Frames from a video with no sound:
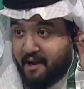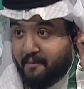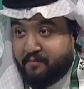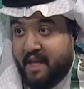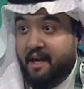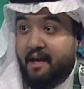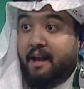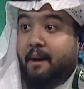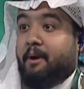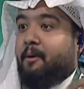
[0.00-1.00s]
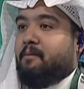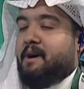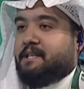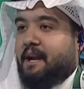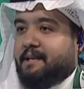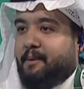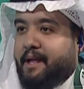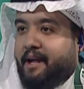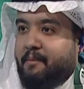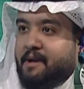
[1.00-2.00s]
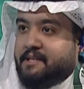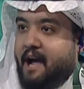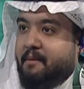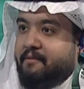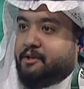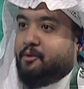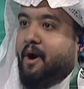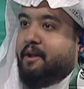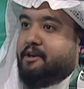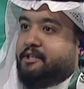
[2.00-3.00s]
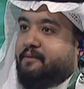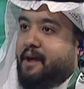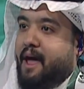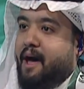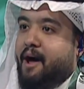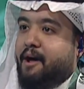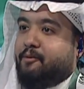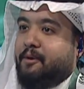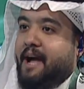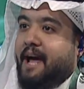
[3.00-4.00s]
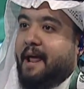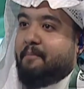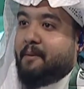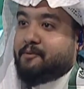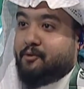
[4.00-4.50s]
صراحه ليه؟ الامر الاول ما شاء الله تبارك الرحمن زحمه في الشوارع احتفالات لا طالع من